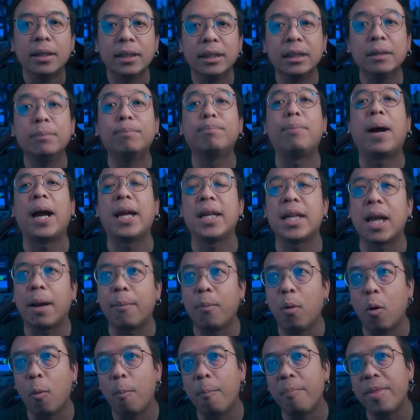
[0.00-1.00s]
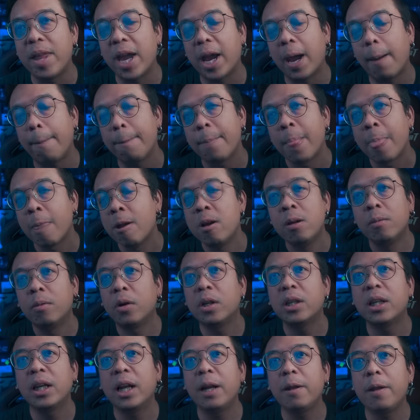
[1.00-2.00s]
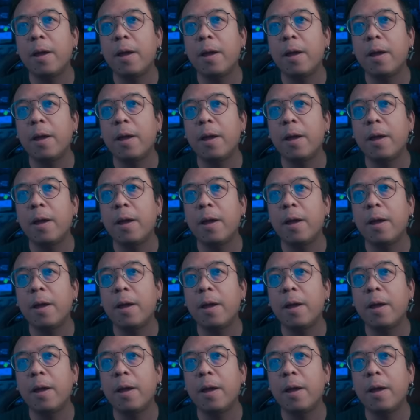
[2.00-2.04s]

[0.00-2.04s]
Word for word: ขึ้นไปจากผมนะครับเพราะฉะนั้